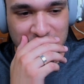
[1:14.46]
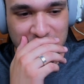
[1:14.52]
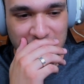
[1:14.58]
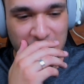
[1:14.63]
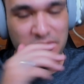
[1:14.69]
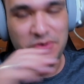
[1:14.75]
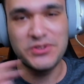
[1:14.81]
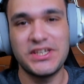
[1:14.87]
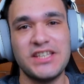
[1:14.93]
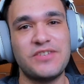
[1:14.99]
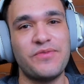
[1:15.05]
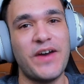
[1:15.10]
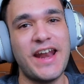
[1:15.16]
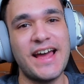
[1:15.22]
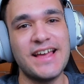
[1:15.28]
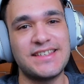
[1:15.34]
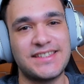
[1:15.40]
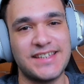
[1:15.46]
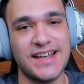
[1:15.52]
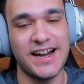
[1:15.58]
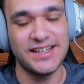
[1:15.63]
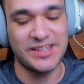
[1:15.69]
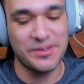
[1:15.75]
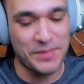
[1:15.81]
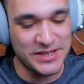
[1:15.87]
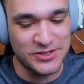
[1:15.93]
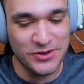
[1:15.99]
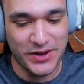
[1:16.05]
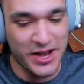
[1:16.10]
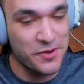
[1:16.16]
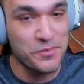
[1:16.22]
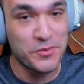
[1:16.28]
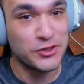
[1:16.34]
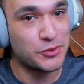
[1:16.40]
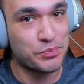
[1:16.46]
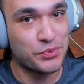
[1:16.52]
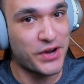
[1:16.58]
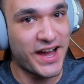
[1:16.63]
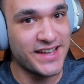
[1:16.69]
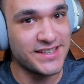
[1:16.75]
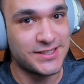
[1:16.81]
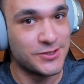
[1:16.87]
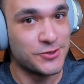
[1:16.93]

Eu não sei se vai dar certo, mas eu quero muito bugar esse